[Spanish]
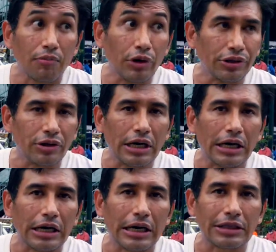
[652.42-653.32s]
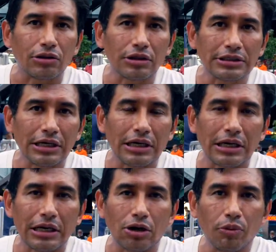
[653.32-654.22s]
Bueno, a, toda
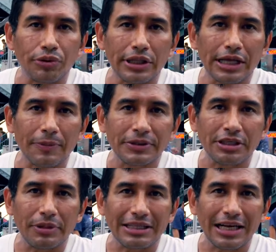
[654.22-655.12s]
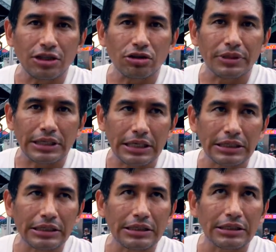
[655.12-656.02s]
esa comunidad, especialmente
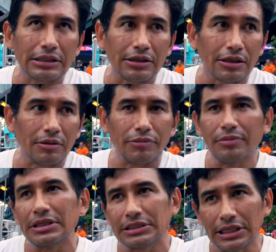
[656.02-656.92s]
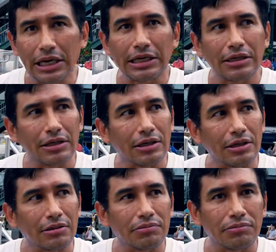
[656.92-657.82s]
latinoamericana, eh, mi mensaje
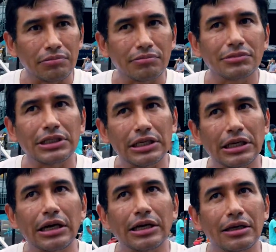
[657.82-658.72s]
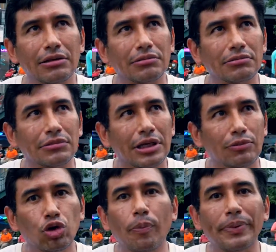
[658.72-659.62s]
eh, sería, en
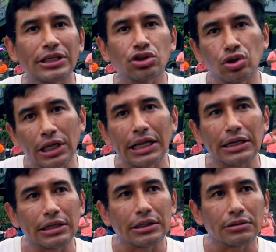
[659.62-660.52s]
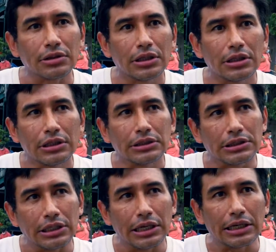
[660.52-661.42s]
modo personal, eh,
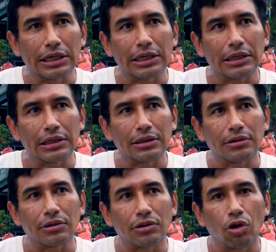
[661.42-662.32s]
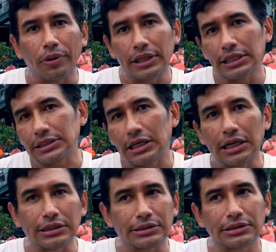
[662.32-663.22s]
sería que obedezcan
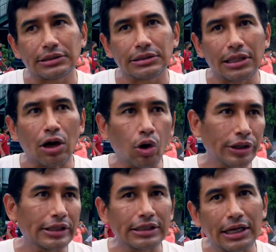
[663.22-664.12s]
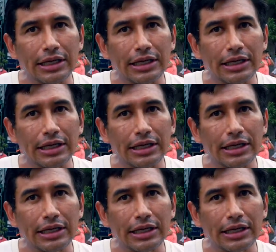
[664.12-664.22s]
las, órdenes de